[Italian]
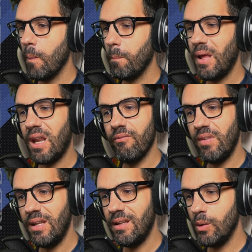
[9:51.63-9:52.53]
per
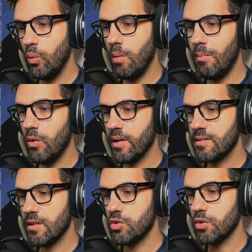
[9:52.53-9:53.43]
22 milioni a
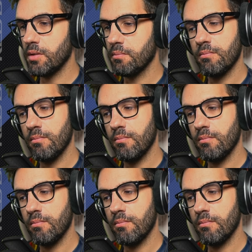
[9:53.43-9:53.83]
stagione.